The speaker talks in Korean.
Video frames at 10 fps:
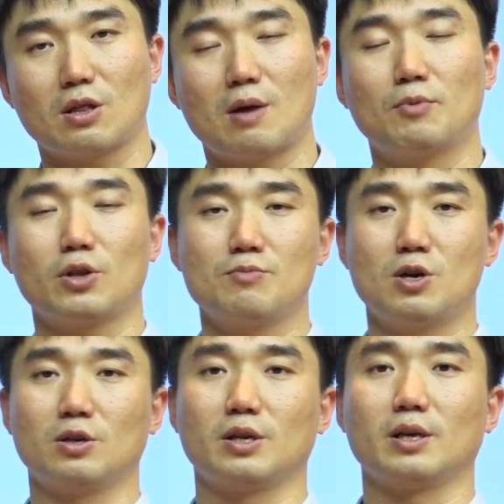대해서 한번
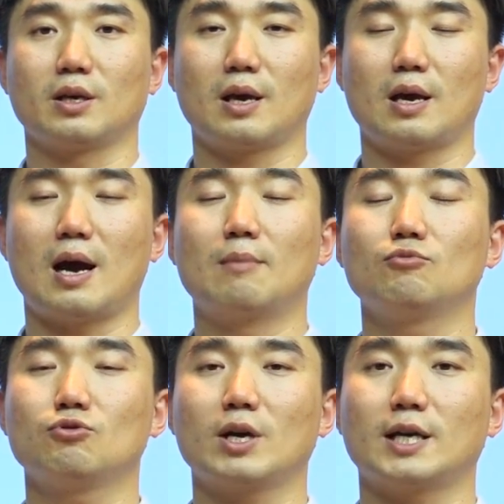설명을 드린 게,
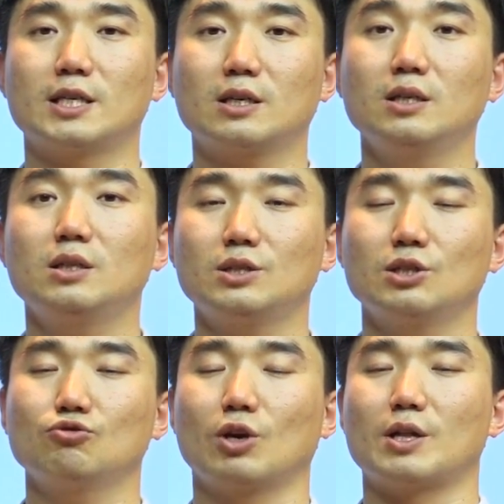함수의 가장 큰
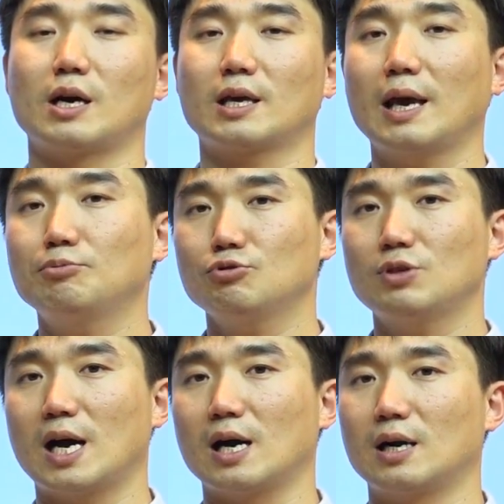특징 중에 하나가
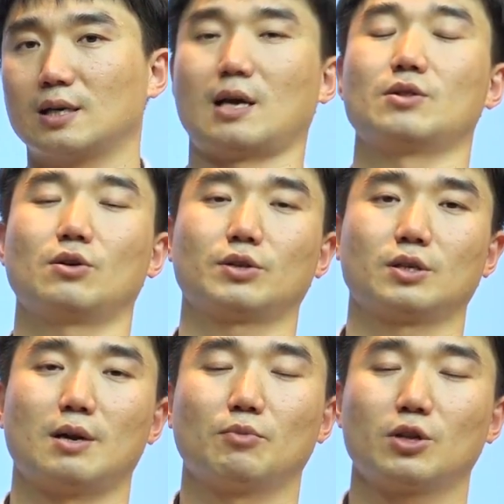캡슐화라는
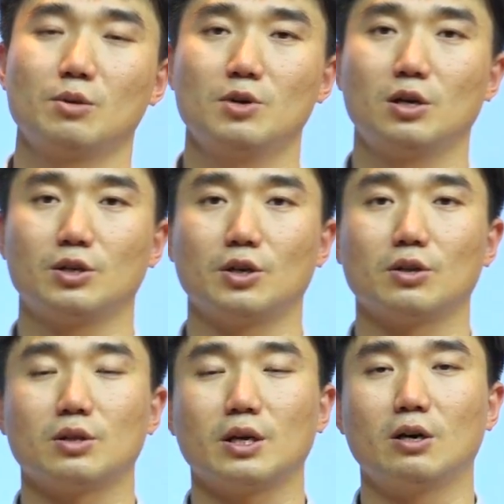것을 한번 설명을
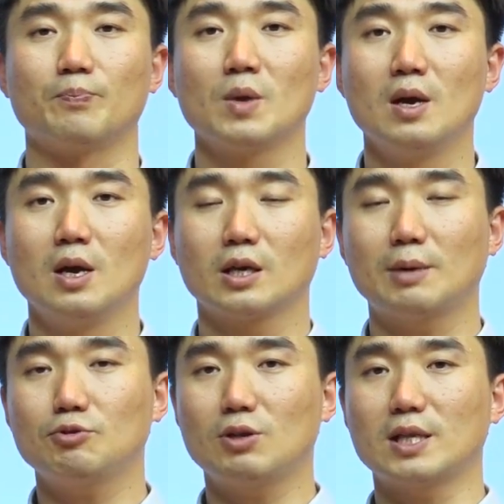드렸는데요.
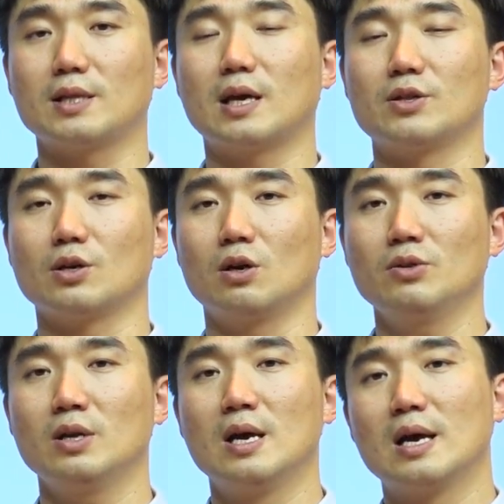캡슐화 된다는
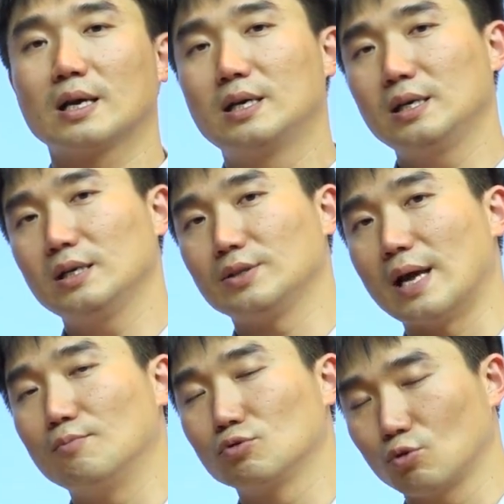건 그
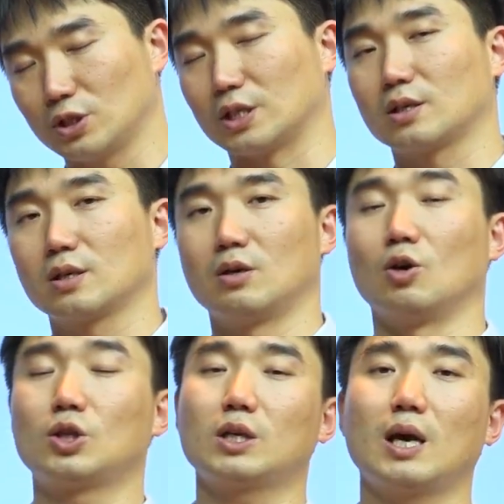내부 로직,
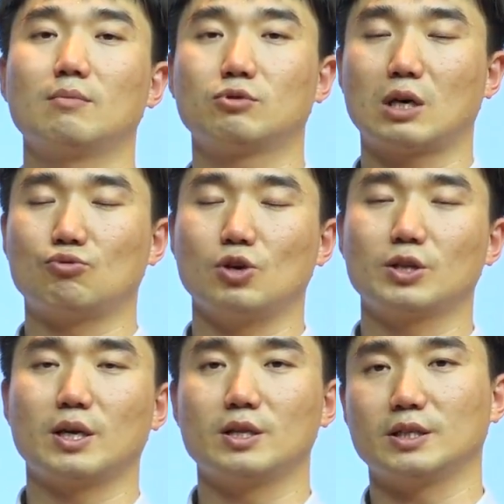어떻게 함수가
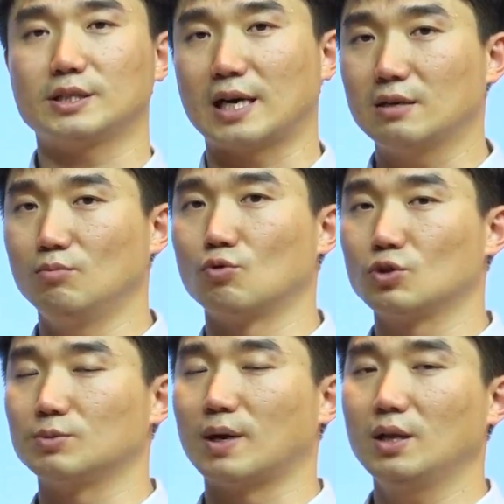구현되는지 잘은
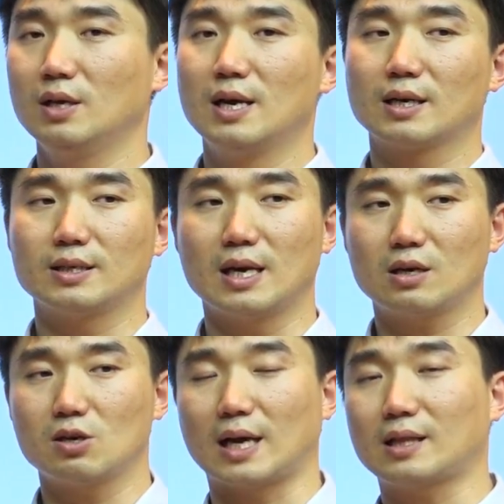모르지만
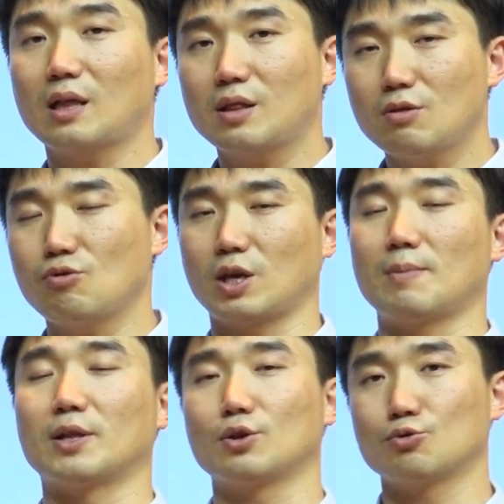그냥 그걸 갖다 쓸 수 있게
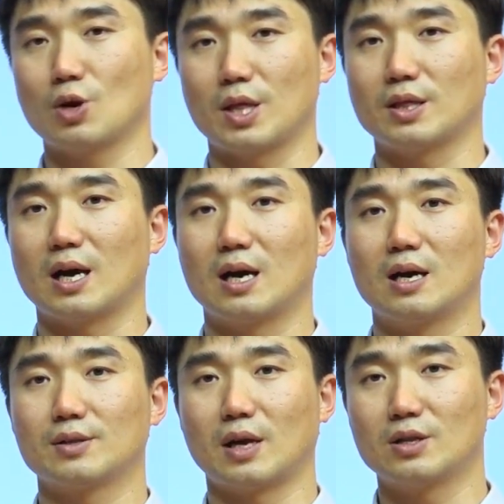만들어줘야 된다
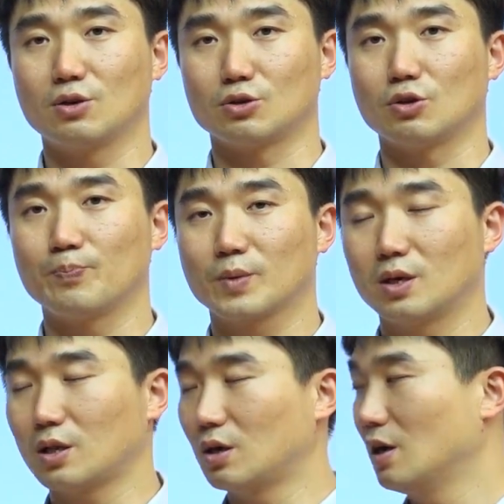라는 거죠.
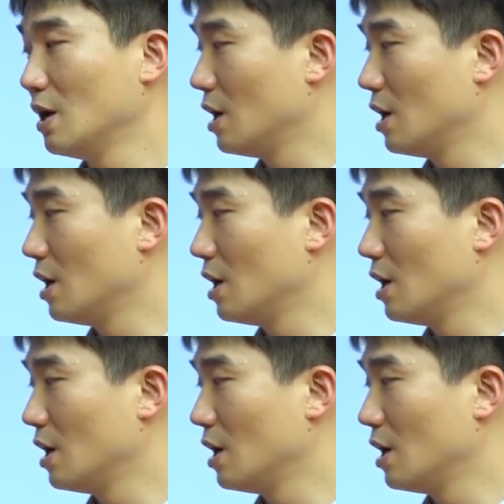그래서